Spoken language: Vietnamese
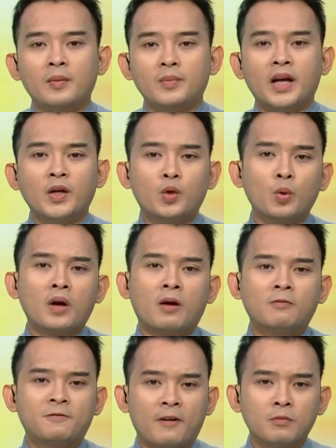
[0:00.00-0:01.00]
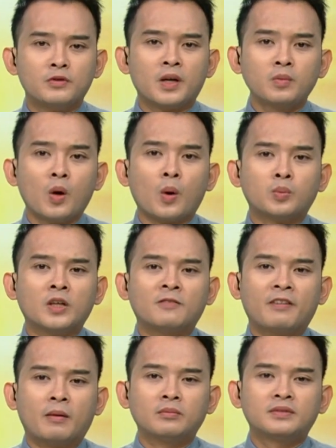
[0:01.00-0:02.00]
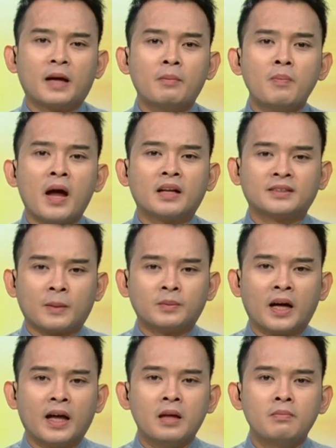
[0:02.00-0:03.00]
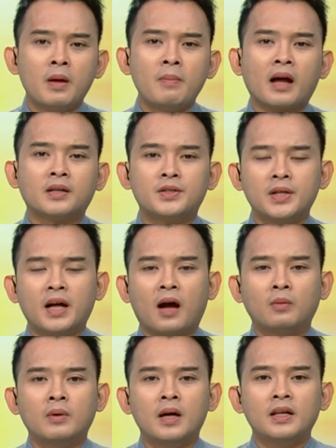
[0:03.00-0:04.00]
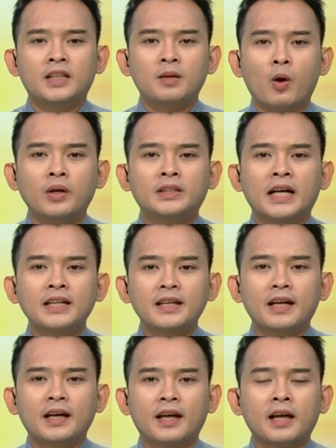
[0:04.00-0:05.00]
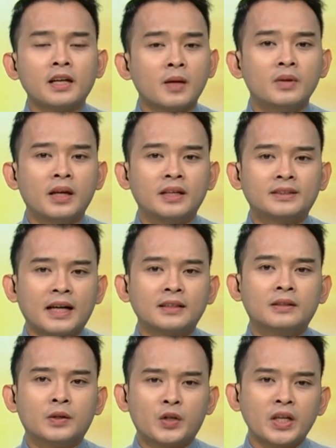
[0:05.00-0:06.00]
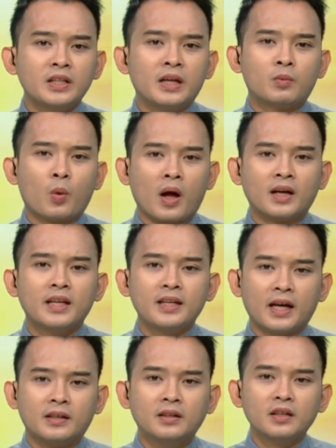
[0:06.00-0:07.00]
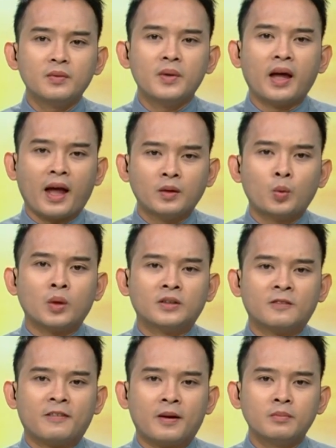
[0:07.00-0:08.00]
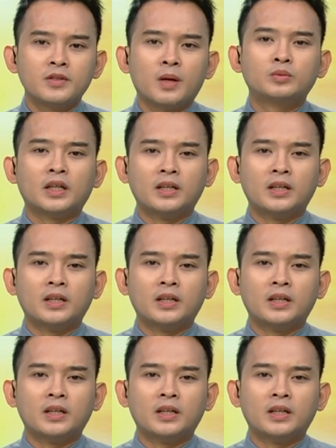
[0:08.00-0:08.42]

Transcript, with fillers: Và để chủ động phòng chống ngộ độc thực phẩm tại bếp ăn tập thể, bếp ăn trường học, thì Bộ Y tế đề nghị các đơn vị tăng cường trách nhiệm quản lý nhà nước về an toàn thực phẩm trong tình